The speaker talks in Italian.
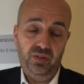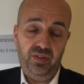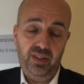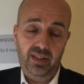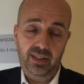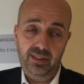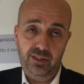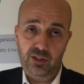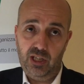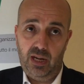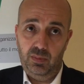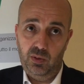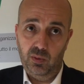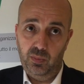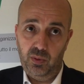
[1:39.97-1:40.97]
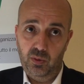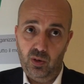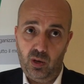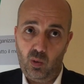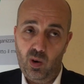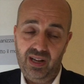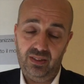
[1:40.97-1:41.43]
fili, diciamo non più a
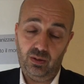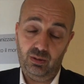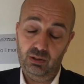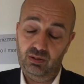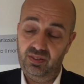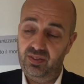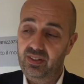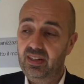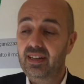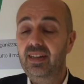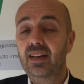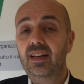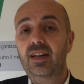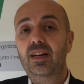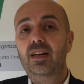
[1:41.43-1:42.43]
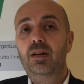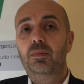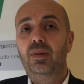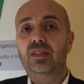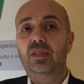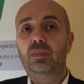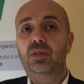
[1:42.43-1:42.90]
4 o 8 fili,
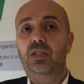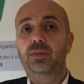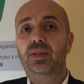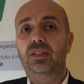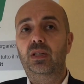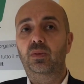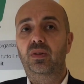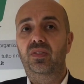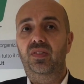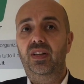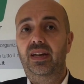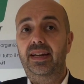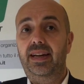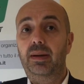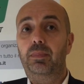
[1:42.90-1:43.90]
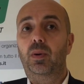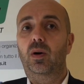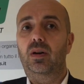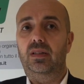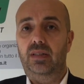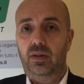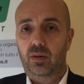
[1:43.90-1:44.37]
ma semplicemente a due fili che
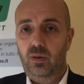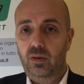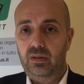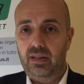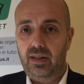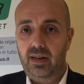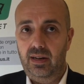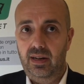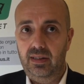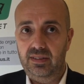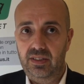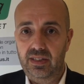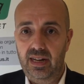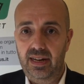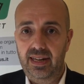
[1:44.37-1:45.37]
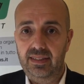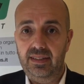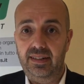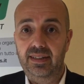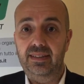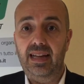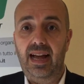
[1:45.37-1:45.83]
portano oltre al segnale
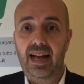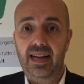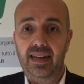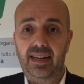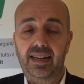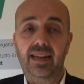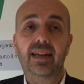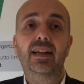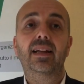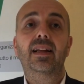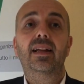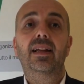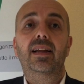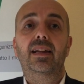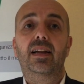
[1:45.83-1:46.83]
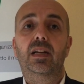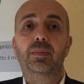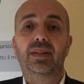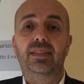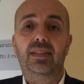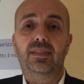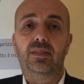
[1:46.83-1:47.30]
Ethernet anche
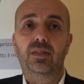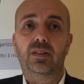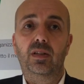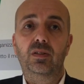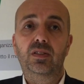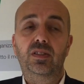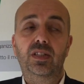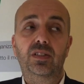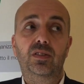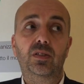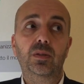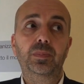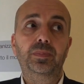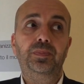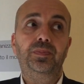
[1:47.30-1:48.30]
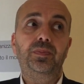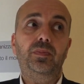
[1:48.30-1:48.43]
l'alimentazione dello stesso